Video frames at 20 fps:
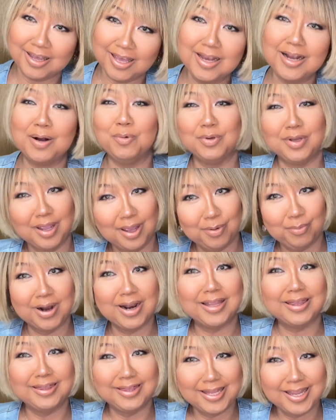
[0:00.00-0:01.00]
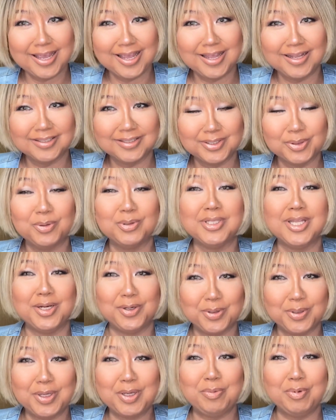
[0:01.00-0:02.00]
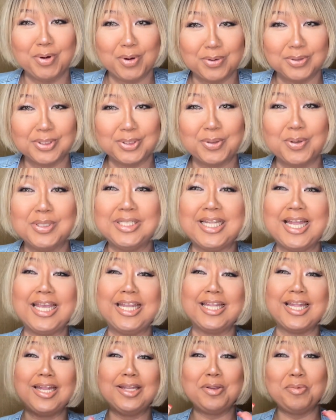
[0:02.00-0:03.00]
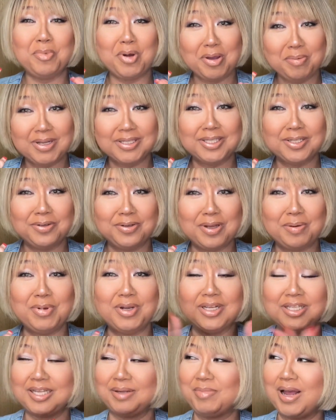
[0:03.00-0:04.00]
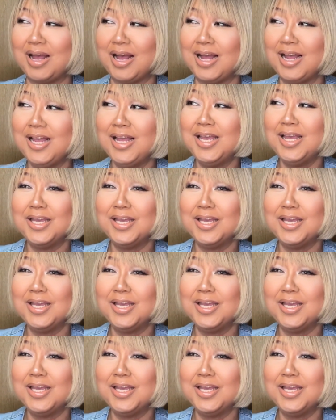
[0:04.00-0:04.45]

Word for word: 笑顔で笑って過ごせる日々を過ごしていきたいと思いますので、皆様、